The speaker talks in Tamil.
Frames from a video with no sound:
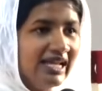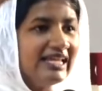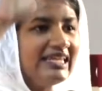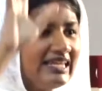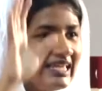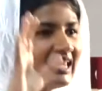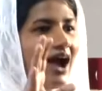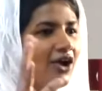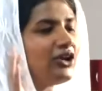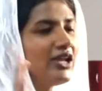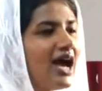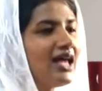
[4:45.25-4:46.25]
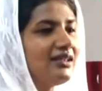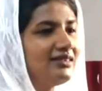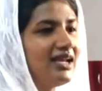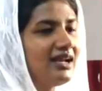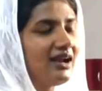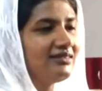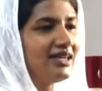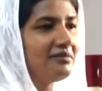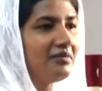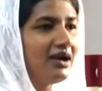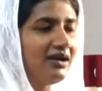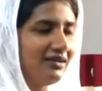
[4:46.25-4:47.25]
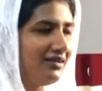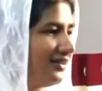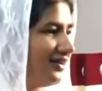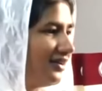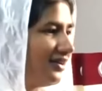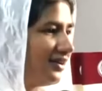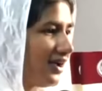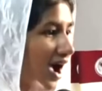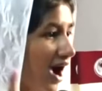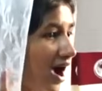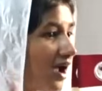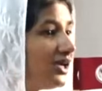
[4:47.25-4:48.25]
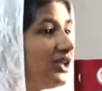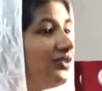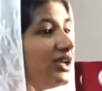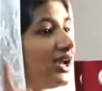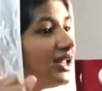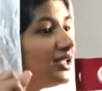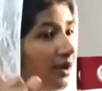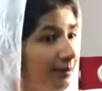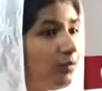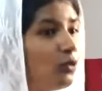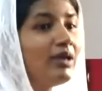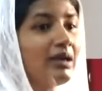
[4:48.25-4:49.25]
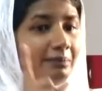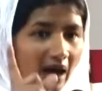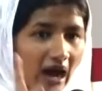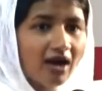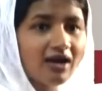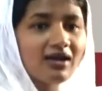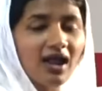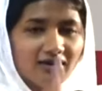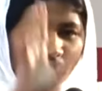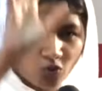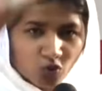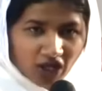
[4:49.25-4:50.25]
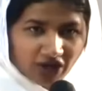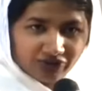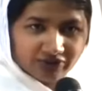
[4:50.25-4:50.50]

இன்னைக்கு ஆண்டு யாரை தேடுறார் தெரியுமா ஆண்டவர் என்னை எப்பவுமே பாக்குறான்ற உணர்வு